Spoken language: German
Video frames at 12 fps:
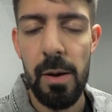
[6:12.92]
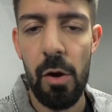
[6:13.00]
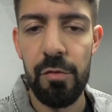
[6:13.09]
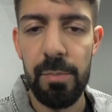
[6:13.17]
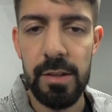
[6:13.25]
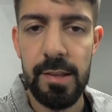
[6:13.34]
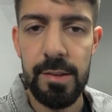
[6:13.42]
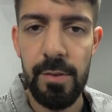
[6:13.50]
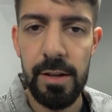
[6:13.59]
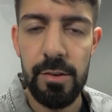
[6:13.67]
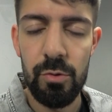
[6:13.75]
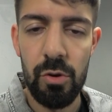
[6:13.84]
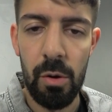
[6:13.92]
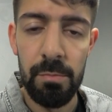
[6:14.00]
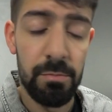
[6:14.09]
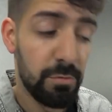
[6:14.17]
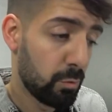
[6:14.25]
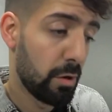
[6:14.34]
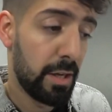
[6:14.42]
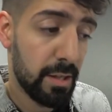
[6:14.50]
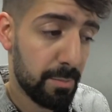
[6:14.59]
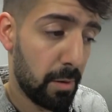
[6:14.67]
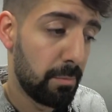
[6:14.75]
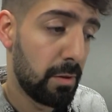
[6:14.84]
auf Platz 2 zu kommen, wo er
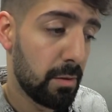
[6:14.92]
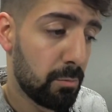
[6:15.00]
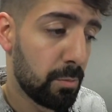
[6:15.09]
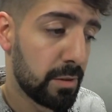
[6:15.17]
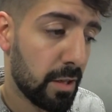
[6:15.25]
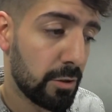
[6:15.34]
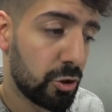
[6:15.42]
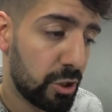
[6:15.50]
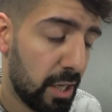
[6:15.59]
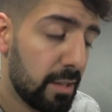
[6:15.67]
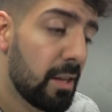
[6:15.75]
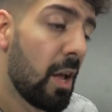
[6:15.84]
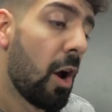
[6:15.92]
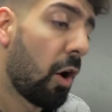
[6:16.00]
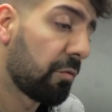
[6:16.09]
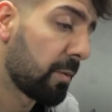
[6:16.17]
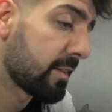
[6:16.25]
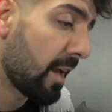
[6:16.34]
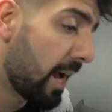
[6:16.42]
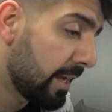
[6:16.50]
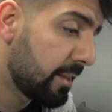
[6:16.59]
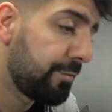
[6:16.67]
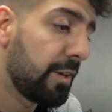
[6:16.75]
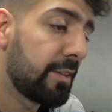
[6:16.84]
jetzt bei mir momentan steht. Auf Platz
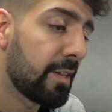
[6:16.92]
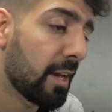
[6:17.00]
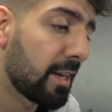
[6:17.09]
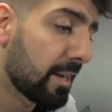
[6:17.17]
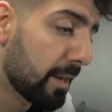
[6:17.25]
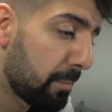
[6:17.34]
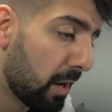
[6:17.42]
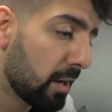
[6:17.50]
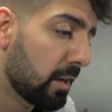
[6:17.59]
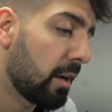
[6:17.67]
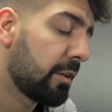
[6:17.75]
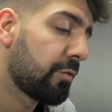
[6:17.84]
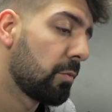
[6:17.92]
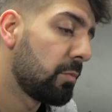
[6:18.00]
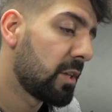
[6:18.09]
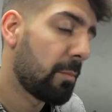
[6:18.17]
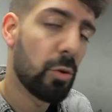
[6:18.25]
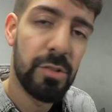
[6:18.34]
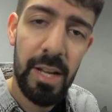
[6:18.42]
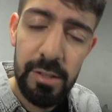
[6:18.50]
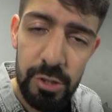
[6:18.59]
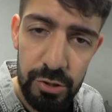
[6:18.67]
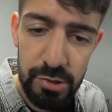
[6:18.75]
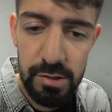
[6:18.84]
1, wie gesagt, Casablanca ist für mich am
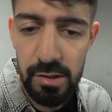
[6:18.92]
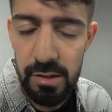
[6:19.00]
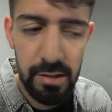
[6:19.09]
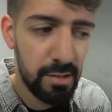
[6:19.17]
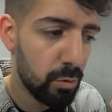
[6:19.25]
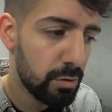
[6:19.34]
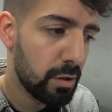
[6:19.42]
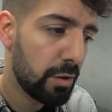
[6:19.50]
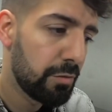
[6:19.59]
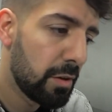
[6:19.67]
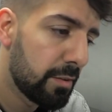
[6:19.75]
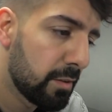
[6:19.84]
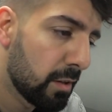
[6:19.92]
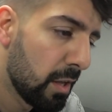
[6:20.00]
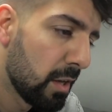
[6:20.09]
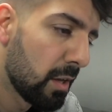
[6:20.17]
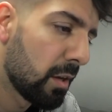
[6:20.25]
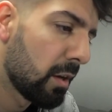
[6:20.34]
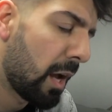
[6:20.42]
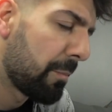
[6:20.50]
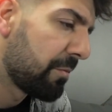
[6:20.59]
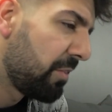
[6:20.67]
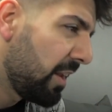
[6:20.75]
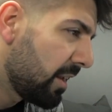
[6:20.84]
authentischsten in dieser Runde gewesen, äh,
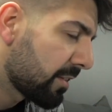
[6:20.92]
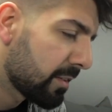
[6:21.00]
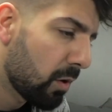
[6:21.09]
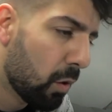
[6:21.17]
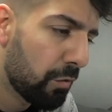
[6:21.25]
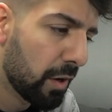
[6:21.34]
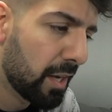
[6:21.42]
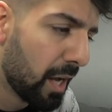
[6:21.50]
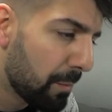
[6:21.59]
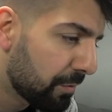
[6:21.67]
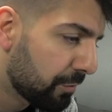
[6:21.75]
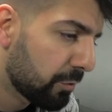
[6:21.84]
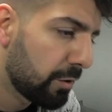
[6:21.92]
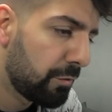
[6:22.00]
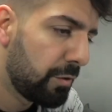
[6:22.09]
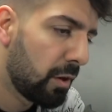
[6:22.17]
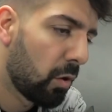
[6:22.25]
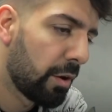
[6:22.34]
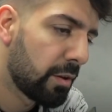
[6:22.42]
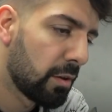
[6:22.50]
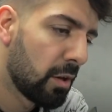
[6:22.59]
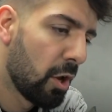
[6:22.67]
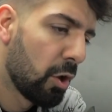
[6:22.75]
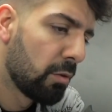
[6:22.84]
am wenigsten auch verkrampft von den vier
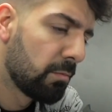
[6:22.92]
Leuten